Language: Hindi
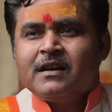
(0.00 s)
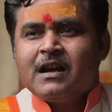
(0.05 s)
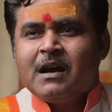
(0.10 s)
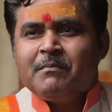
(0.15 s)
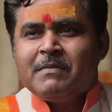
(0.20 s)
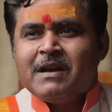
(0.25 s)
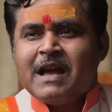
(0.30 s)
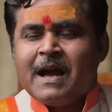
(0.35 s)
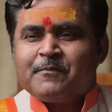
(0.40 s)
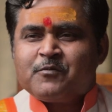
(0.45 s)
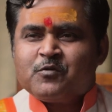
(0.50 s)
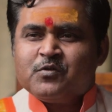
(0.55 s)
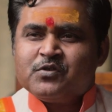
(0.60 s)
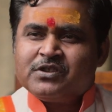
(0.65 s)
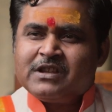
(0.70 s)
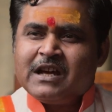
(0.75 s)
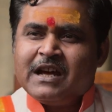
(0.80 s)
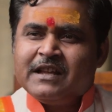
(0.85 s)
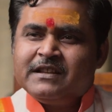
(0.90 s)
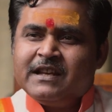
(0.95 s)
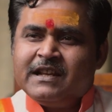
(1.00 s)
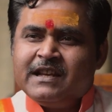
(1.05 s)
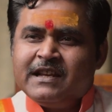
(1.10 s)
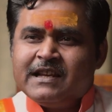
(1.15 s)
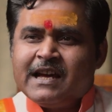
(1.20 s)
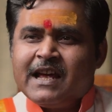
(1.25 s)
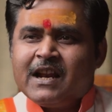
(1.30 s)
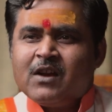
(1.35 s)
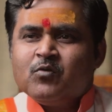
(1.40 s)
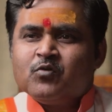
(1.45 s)
अब मैं आपको स्थान देने
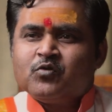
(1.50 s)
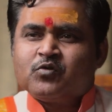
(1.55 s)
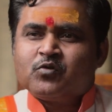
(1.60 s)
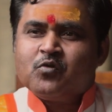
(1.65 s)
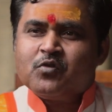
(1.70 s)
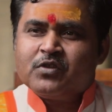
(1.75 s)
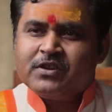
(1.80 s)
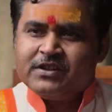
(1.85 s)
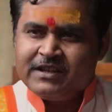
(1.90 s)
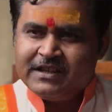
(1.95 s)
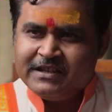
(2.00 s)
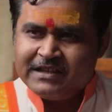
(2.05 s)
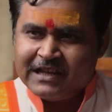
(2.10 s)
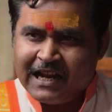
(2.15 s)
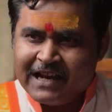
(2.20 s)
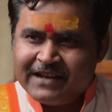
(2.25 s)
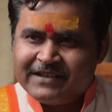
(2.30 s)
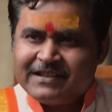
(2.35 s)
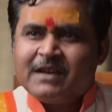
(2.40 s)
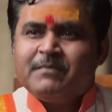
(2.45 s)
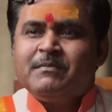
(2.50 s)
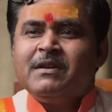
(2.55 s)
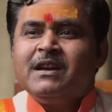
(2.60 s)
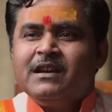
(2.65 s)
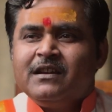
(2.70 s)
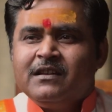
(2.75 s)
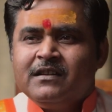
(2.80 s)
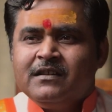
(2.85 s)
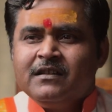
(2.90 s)
जा रहा हूं उसको किसी जलाशय में